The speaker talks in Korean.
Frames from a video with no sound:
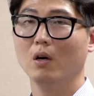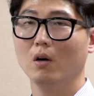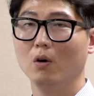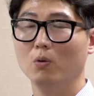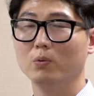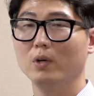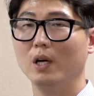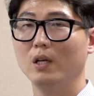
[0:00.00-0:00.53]

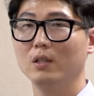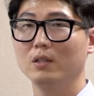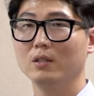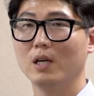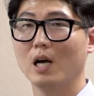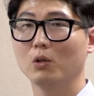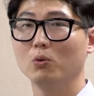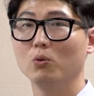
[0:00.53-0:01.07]
오프라인은
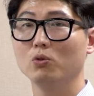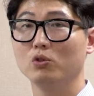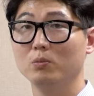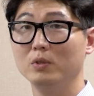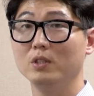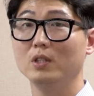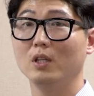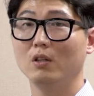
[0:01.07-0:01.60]
각동
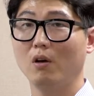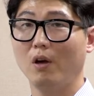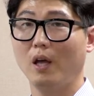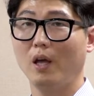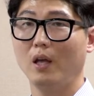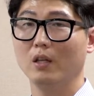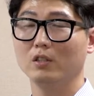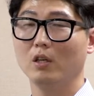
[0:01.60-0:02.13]

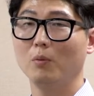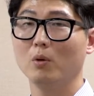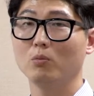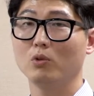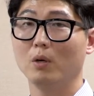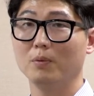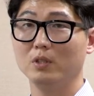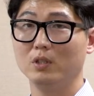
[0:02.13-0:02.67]
주민센터에
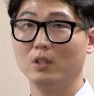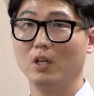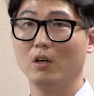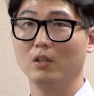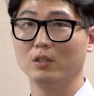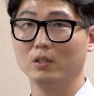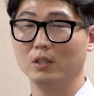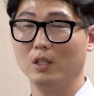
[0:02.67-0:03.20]
서명부가
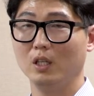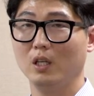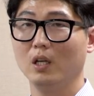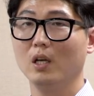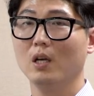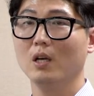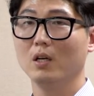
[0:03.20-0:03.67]
비치되어 있으니